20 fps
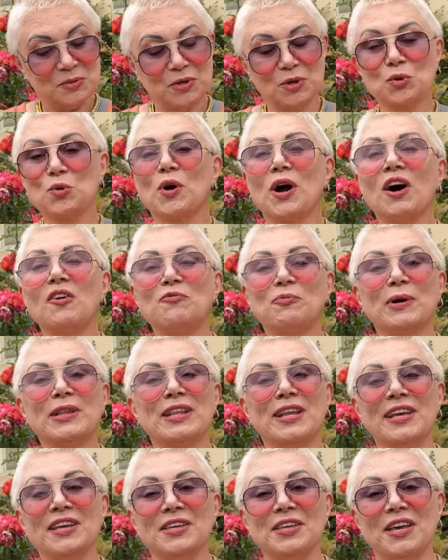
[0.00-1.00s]
рукав
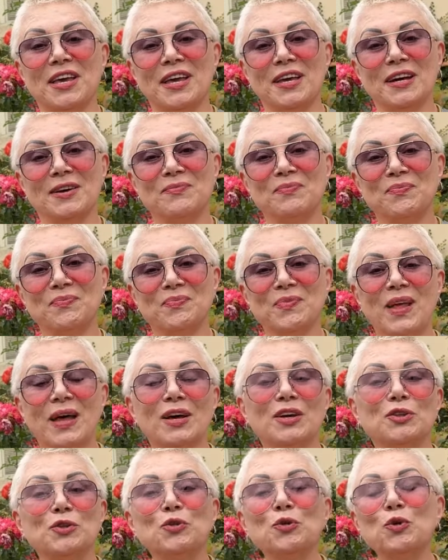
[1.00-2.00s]
подлиннее.
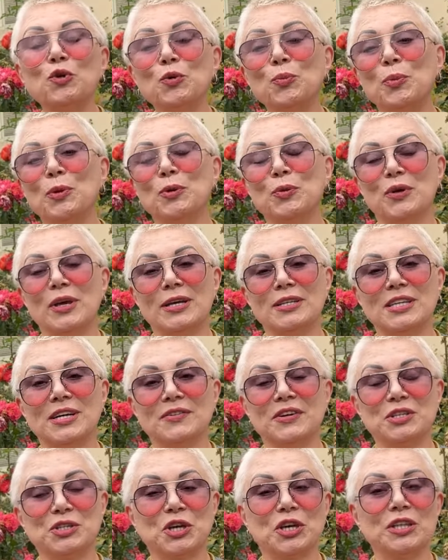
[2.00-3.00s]
Ну, люблю я,
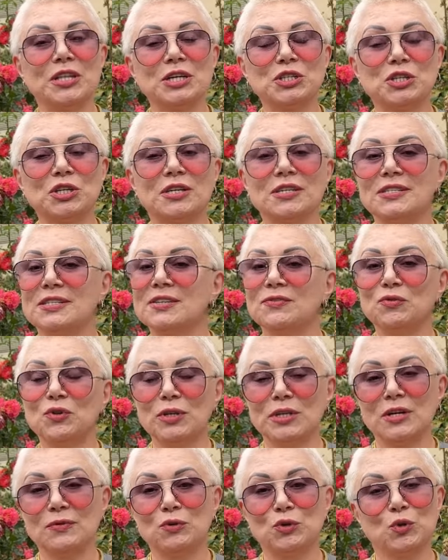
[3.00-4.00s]
девочки. Даже
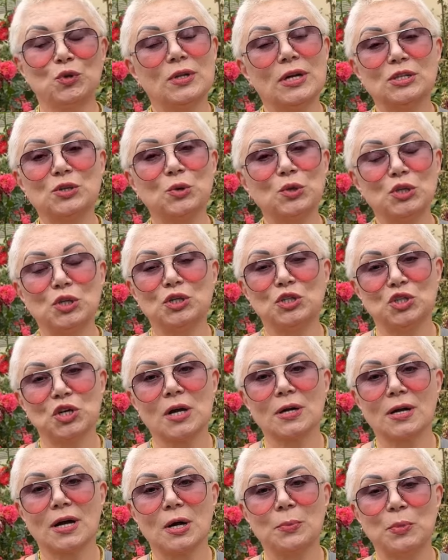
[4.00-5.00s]
сегодня вот у нас очень
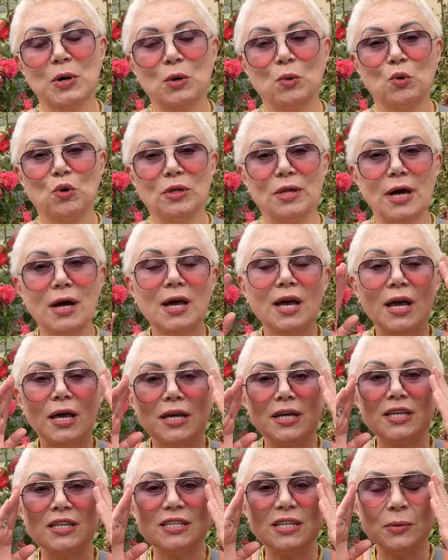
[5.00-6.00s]
жаркая погода.
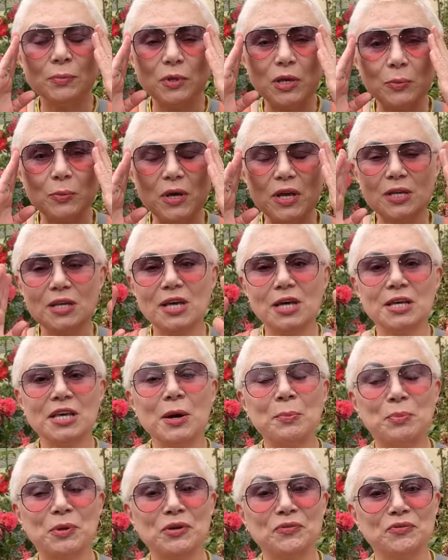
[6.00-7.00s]
И тем не менее
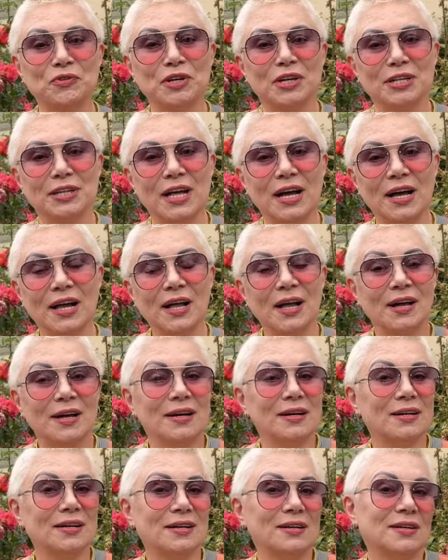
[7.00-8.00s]
я привыкла
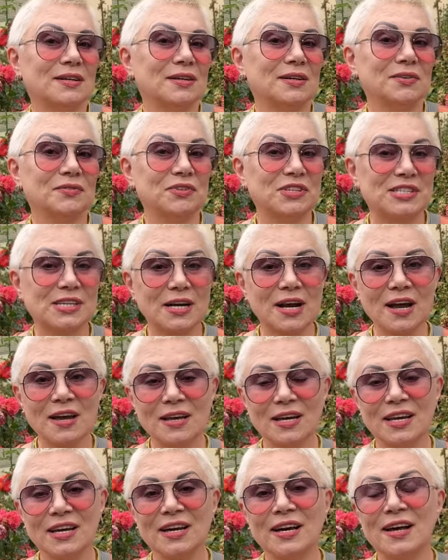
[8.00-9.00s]
э, в
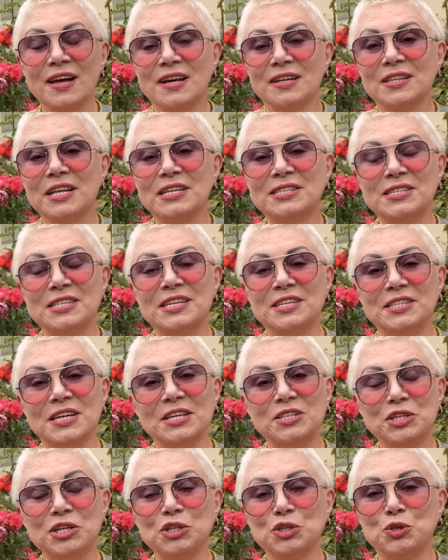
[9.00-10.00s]
Израиле носить
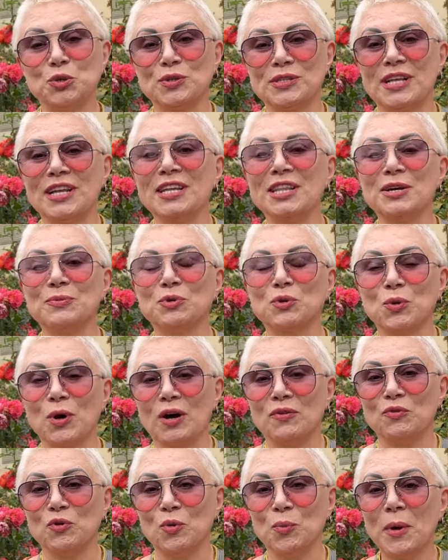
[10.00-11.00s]
одежду с длинным
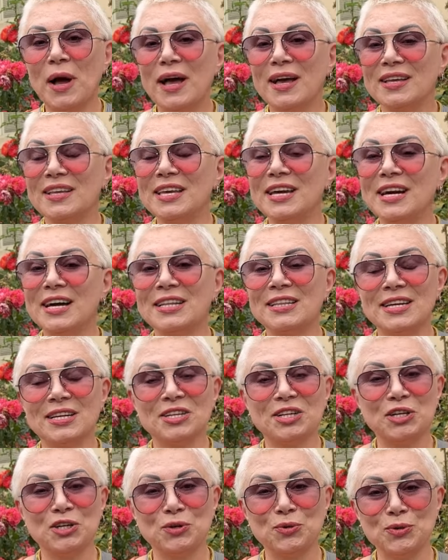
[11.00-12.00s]
рукавом.
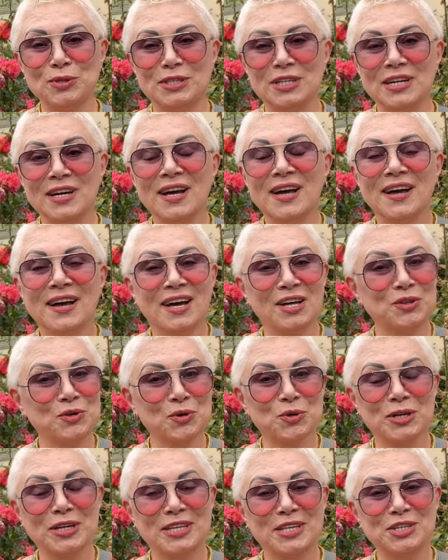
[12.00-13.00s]
Некоторые люди,
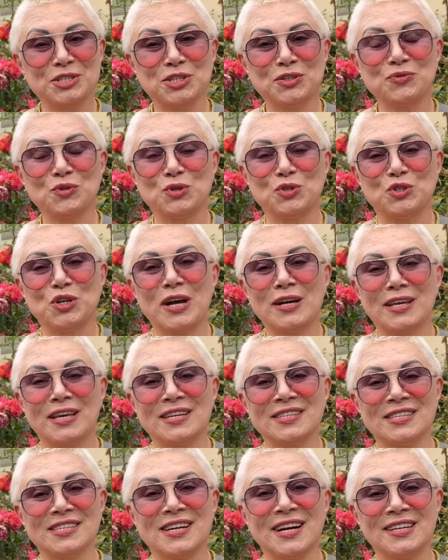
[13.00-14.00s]
которые не живут в
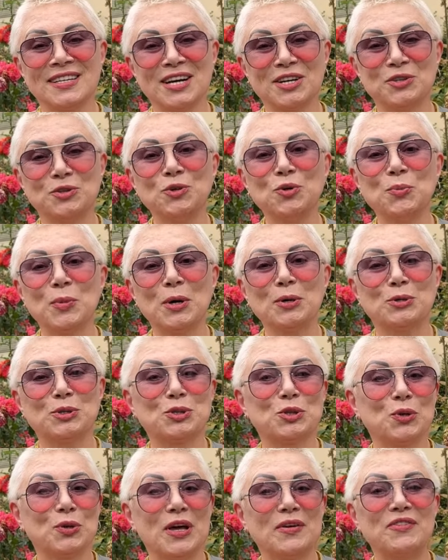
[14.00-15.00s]
жарких странах, думают,
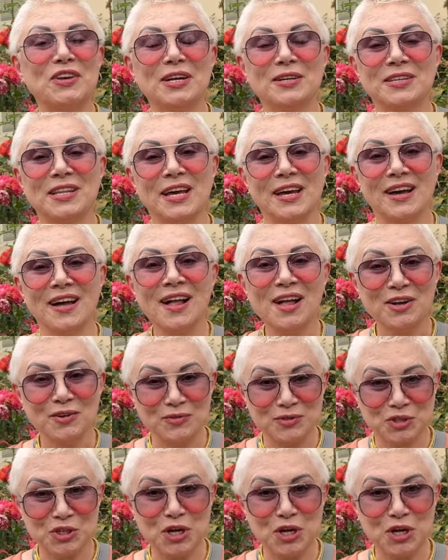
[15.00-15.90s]
что, наверное, в